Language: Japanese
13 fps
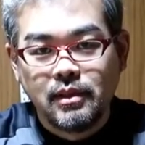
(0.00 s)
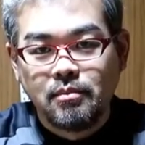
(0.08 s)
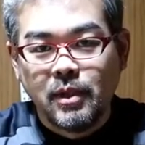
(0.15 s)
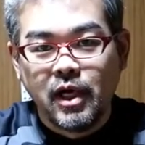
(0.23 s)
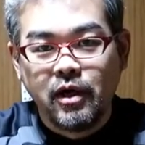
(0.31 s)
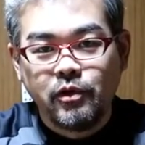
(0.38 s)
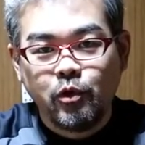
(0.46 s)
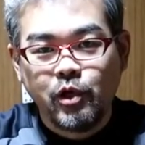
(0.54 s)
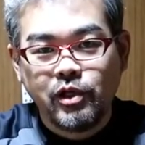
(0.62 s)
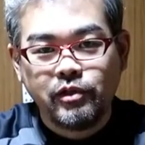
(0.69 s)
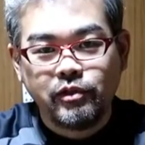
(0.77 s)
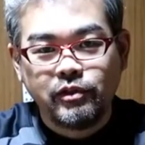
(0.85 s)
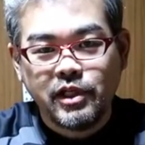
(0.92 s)
まあ、ようや
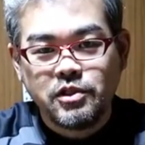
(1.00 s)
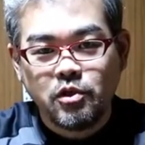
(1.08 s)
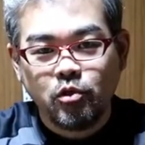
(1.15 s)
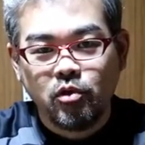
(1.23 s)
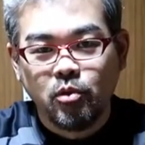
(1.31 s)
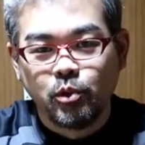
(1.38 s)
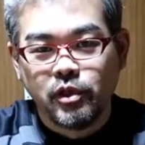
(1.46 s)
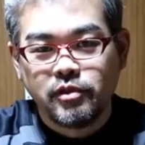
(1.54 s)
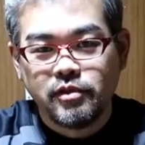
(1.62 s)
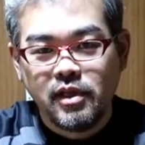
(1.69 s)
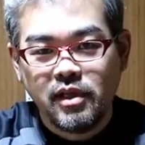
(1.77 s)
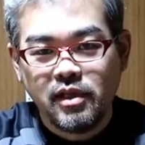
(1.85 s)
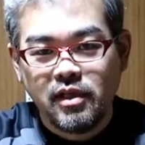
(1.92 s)
く体調の方もで
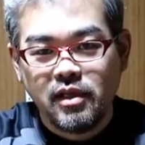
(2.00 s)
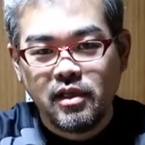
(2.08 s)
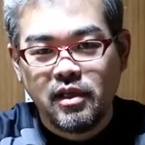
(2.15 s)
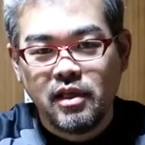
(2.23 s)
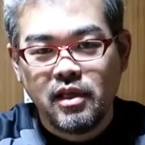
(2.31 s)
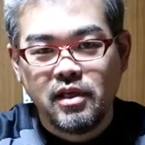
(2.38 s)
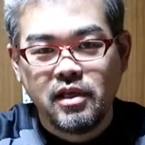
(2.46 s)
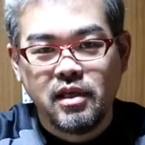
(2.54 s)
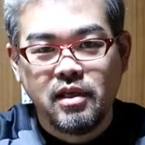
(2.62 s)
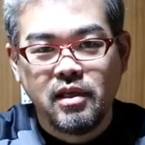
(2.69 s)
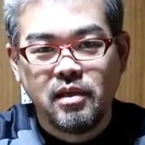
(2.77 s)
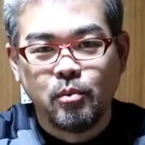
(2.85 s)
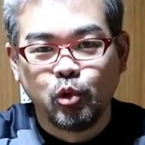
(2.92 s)
すね、
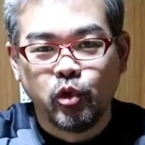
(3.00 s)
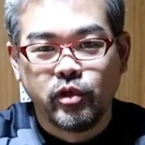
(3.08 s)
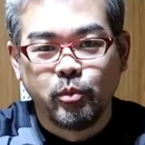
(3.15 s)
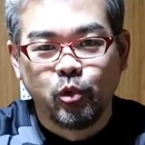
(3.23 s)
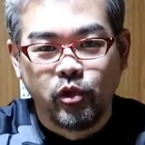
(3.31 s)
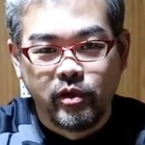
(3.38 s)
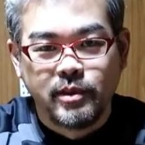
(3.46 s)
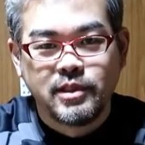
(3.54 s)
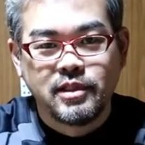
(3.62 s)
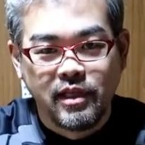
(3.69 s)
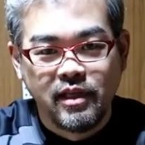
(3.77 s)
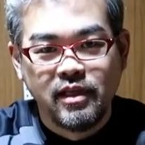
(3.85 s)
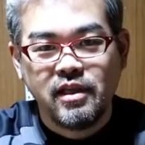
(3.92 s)
えー、元に戻りまし
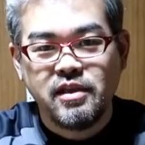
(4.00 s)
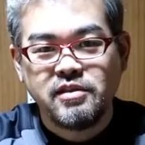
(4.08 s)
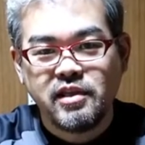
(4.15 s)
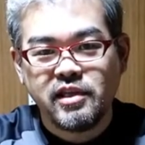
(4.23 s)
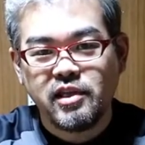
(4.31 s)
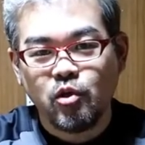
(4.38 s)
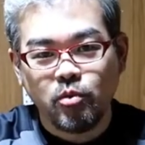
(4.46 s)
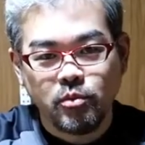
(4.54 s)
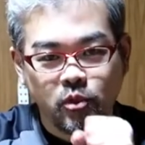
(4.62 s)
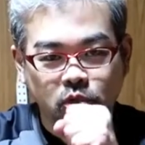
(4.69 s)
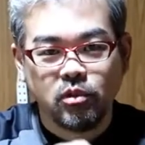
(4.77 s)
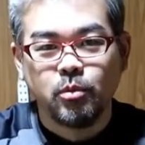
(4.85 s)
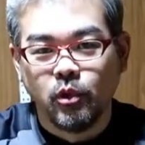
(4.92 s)
て、えー、咳き込む
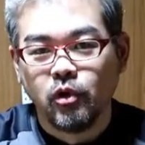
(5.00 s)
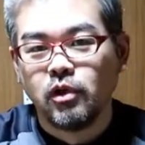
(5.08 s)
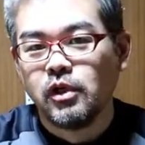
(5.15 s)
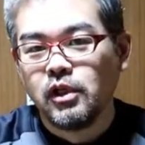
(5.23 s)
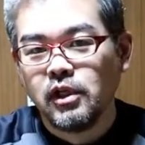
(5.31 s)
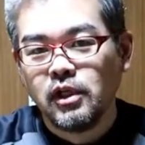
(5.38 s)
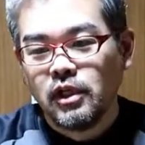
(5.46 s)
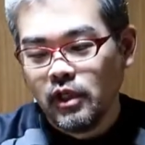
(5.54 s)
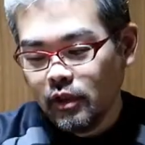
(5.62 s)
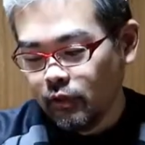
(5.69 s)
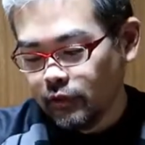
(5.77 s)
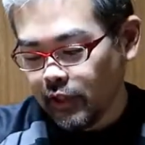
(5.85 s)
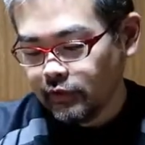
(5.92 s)
ことも
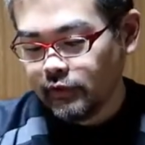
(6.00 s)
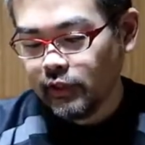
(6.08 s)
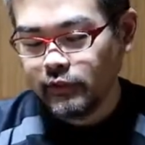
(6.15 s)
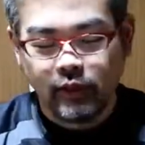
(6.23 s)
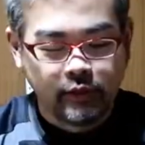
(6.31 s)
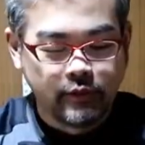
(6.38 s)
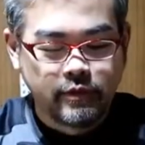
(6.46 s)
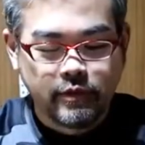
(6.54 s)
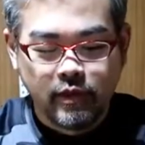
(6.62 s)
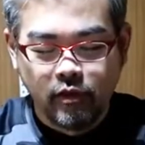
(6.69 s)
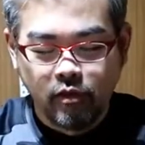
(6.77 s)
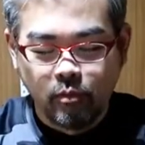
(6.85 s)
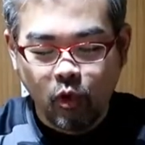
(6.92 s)
なくなったんですけ
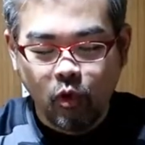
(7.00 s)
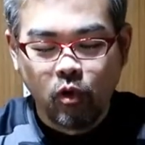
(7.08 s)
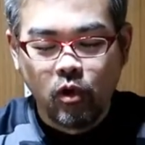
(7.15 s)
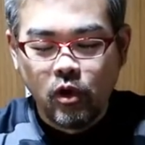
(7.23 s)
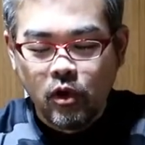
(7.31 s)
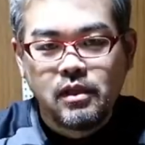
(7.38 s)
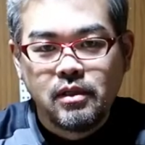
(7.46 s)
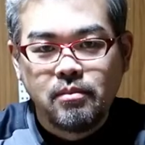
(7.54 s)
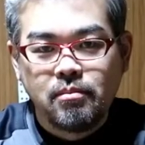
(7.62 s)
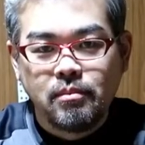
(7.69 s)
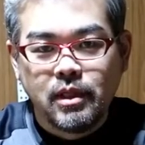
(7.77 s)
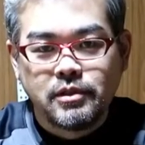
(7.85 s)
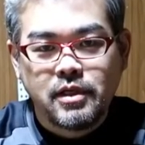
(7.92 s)
れども、
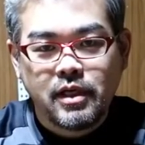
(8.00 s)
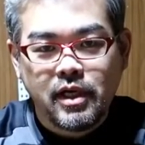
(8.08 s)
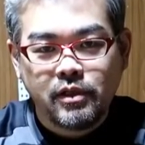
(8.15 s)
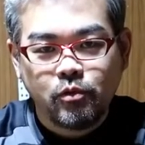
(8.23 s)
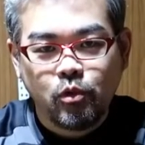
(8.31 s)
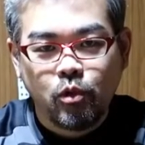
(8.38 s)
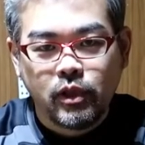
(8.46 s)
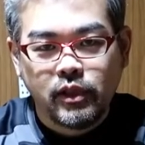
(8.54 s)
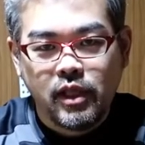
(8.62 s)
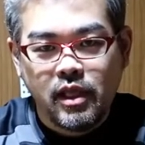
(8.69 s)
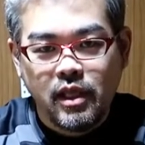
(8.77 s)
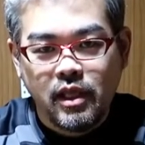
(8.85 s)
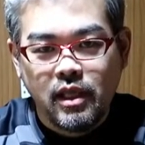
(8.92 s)
まあ、前回の動画
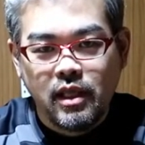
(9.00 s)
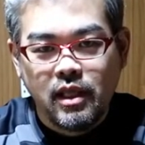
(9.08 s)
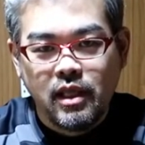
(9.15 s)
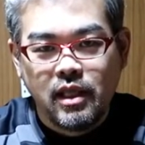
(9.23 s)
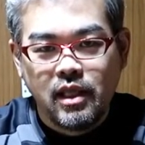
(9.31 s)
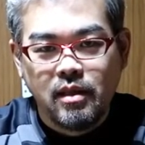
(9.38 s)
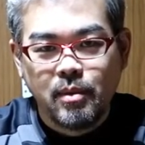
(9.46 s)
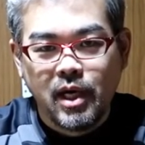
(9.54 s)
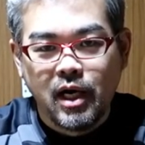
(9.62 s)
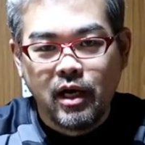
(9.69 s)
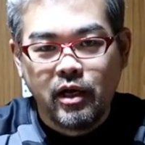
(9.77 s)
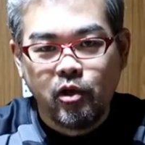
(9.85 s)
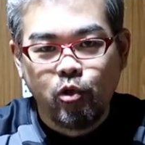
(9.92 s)
で、えー、
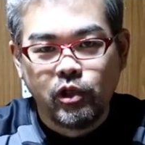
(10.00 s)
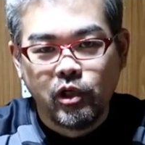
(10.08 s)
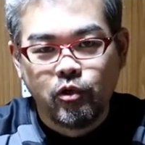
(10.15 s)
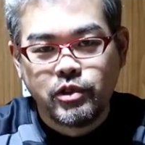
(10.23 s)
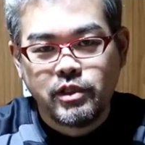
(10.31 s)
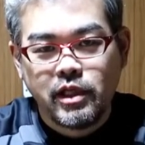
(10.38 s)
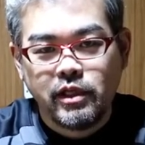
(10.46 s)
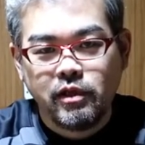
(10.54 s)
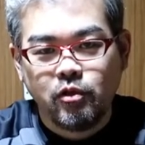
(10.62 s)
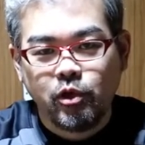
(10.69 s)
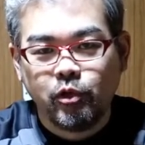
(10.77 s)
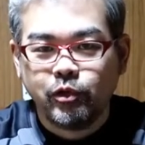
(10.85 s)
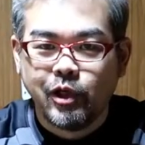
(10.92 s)
まあ、あれを直したい、
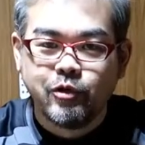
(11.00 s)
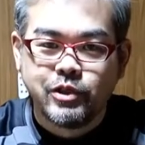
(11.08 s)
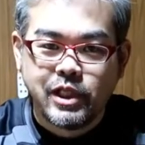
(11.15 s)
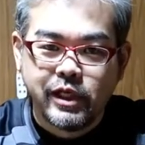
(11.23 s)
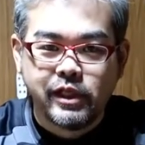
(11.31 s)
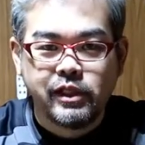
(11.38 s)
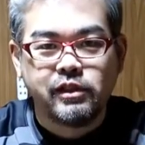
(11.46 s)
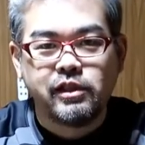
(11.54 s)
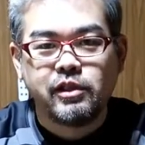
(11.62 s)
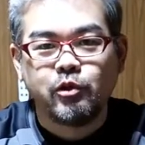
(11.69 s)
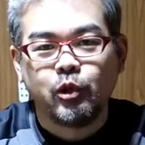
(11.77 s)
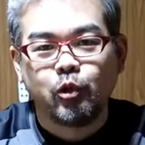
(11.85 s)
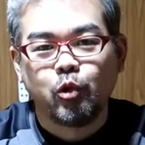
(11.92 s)
これを直したいっ
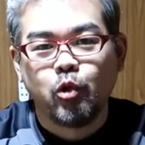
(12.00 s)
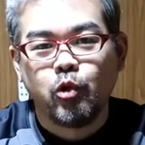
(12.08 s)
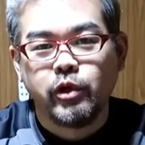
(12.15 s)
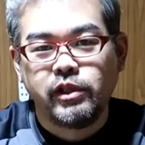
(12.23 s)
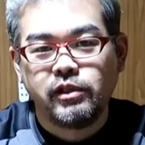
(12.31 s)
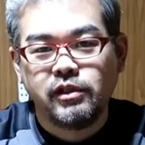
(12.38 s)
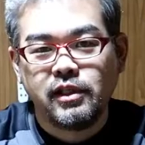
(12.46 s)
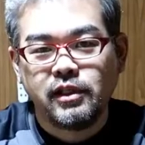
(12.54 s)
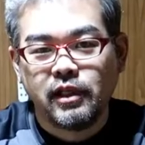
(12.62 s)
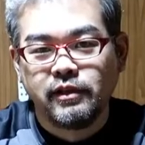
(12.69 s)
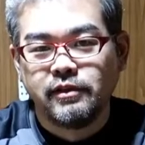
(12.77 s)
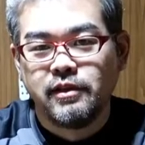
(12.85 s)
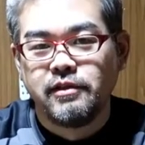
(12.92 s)
ていうようなことを言ってた
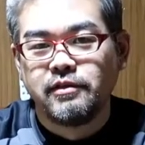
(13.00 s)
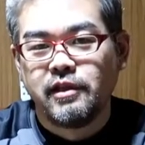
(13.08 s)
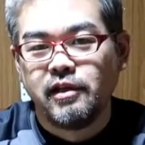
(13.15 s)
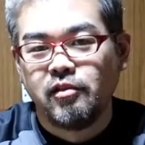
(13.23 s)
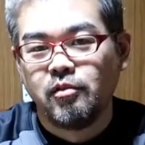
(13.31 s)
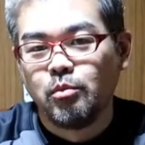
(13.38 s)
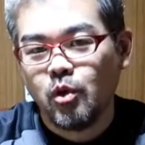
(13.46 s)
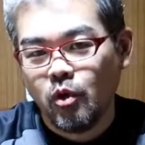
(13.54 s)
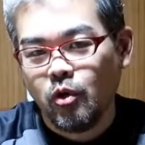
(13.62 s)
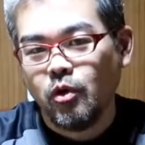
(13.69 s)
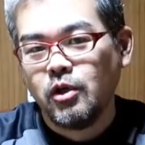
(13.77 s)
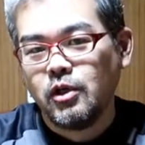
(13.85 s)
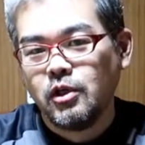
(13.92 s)
んですけれど
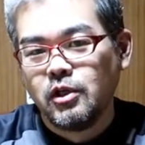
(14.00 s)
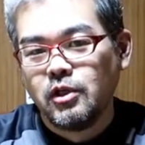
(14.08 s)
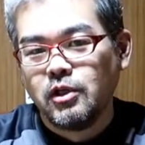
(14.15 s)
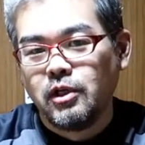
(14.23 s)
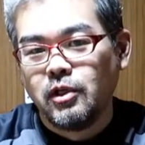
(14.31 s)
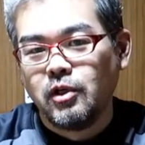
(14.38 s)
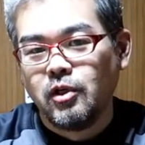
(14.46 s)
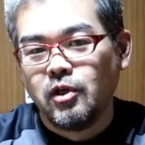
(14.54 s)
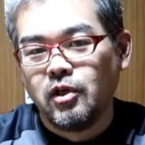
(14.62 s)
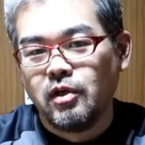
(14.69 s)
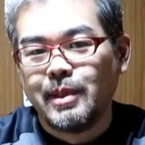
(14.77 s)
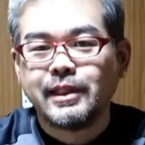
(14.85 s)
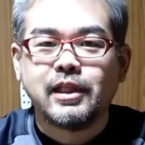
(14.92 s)

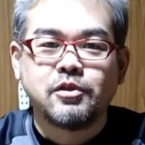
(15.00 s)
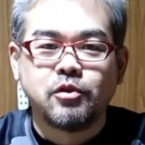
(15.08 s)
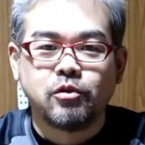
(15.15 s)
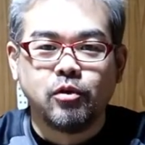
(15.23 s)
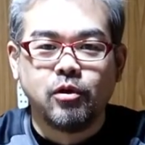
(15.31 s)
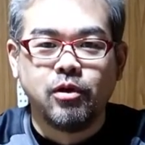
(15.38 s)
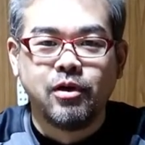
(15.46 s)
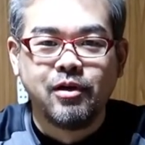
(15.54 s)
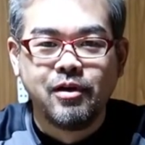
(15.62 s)
も、またちょっと